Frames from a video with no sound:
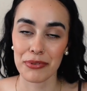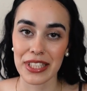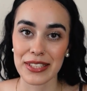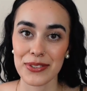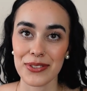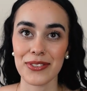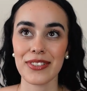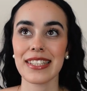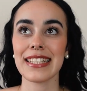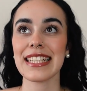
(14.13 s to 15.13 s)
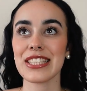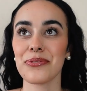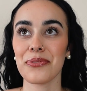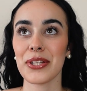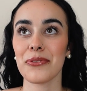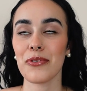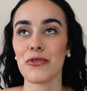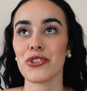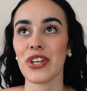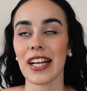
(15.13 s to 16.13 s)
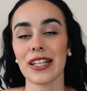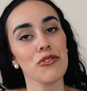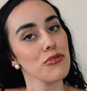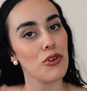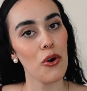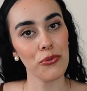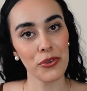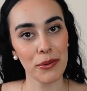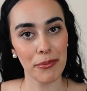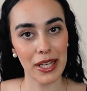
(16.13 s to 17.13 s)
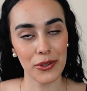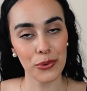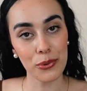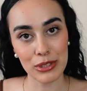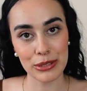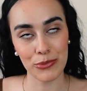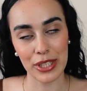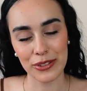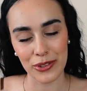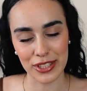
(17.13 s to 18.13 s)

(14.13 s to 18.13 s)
por isso neste vídeo vou-vos dar não só o feedback do último ano,